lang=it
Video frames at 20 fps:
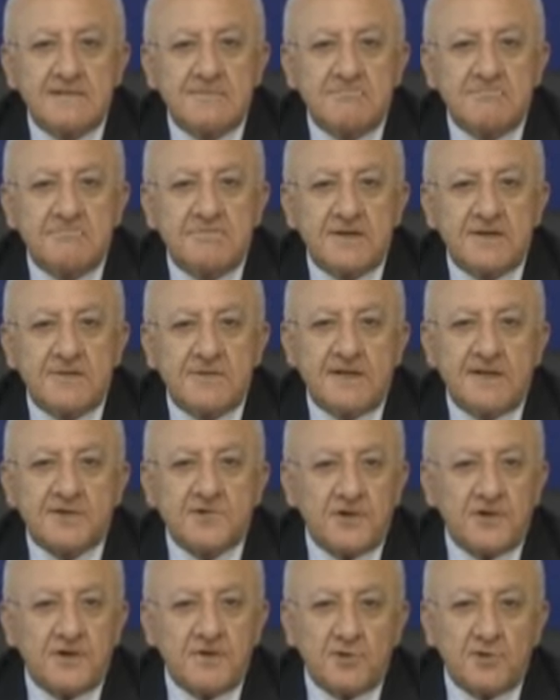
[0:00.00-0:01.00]
per una
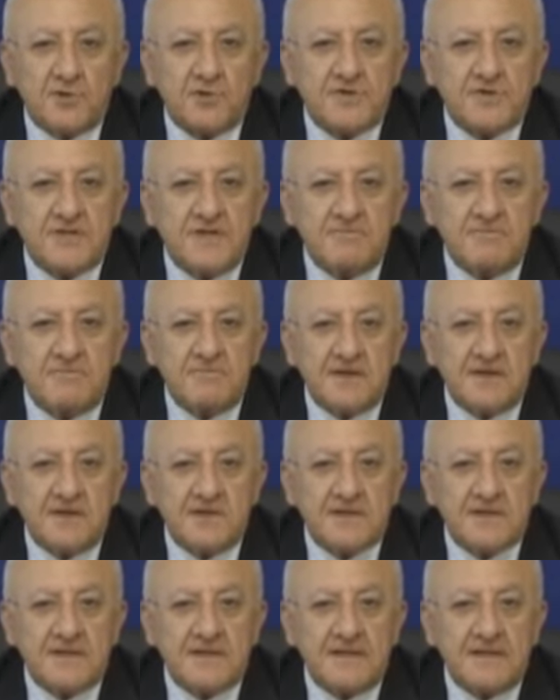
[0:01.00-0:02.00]
ragione molto
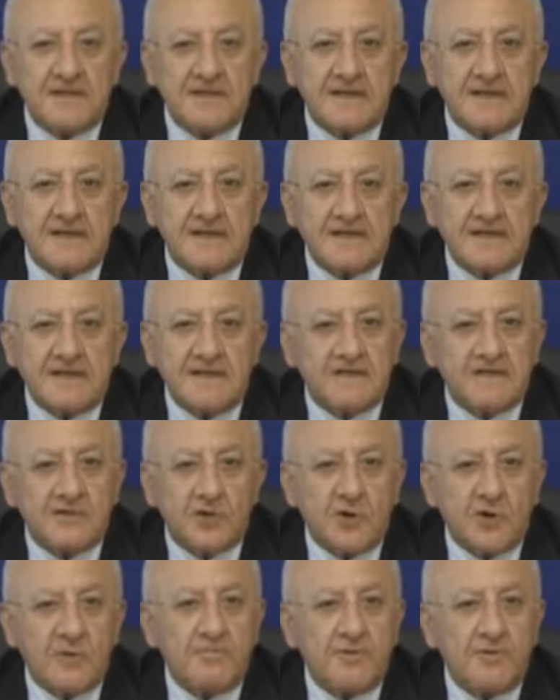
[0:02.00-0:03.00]
semplice che l'Italia è
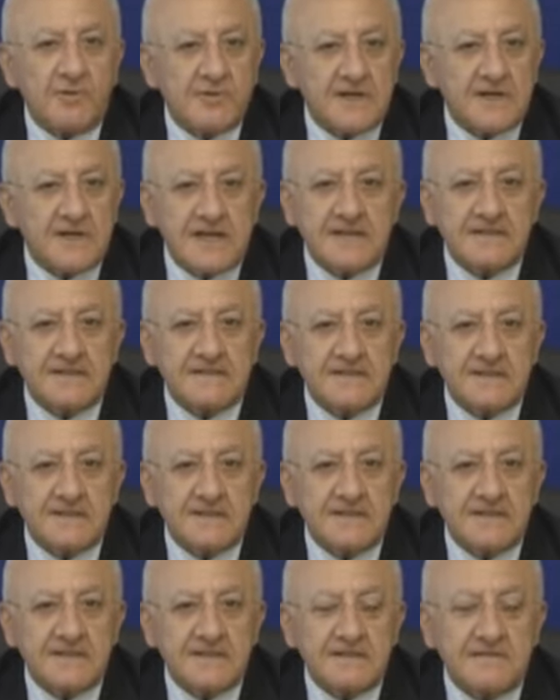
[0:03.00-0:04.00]
troppo
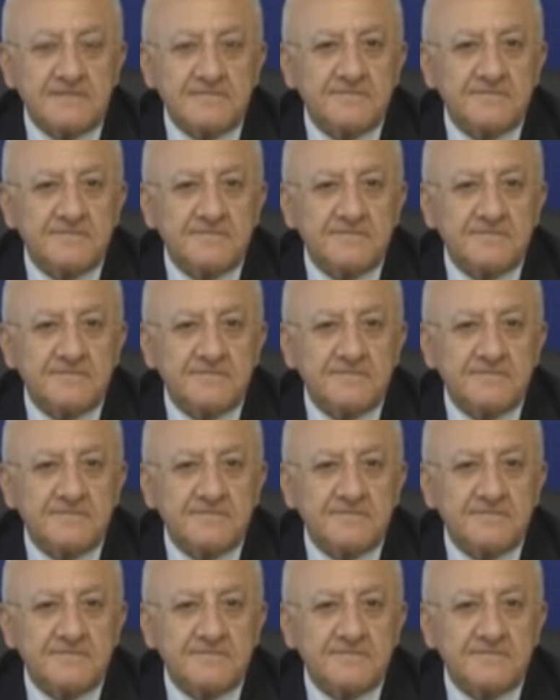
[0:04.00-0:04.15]
grande